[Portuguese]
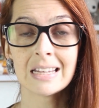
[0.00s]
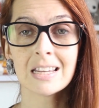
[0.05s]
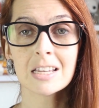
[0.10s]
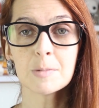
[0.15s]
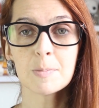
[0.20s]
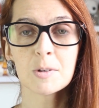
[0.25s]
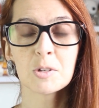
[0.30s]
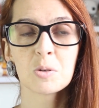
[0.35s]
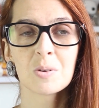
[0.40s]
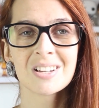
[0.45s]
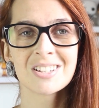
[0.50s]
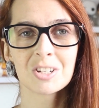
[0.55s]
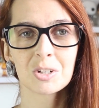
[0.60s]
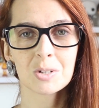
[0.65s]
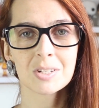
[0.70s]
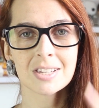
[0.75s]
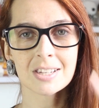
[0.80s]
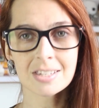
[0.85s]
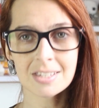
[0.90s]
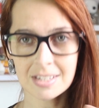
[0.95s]
e as pessoas
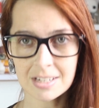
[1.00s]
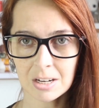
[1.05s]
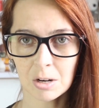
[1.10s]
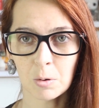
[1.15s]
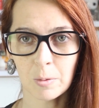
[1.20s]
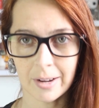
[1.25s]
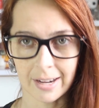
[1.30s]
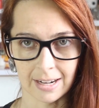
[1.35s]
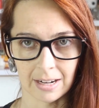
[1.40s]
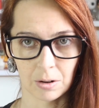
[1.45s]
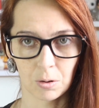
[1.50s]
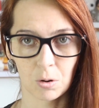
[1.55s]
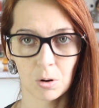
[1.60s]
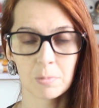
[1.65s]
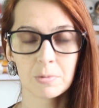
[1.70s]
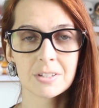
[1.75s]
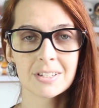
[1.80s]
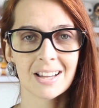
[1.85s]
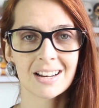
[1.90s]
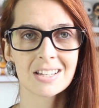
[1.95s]
se associam ele,
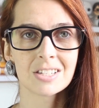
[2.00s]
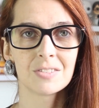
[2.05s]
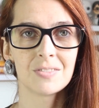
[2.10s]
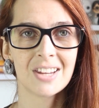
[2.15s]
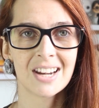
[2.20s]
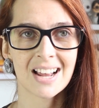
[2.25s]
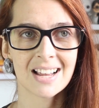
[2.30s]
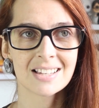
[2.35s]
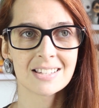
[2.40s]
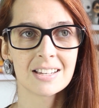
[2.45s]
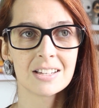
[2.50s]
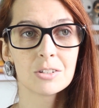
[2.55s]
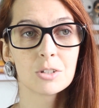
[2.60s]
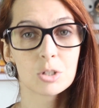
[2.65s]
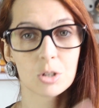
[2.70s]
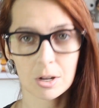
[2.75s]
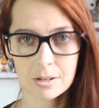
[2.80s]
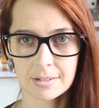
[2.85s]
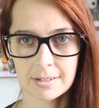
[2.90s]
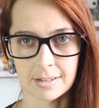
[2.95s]
como se elas virassem
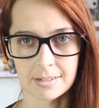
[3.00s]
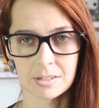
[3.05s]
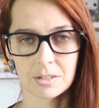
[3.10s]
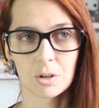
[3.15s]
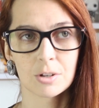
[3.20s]
sócias,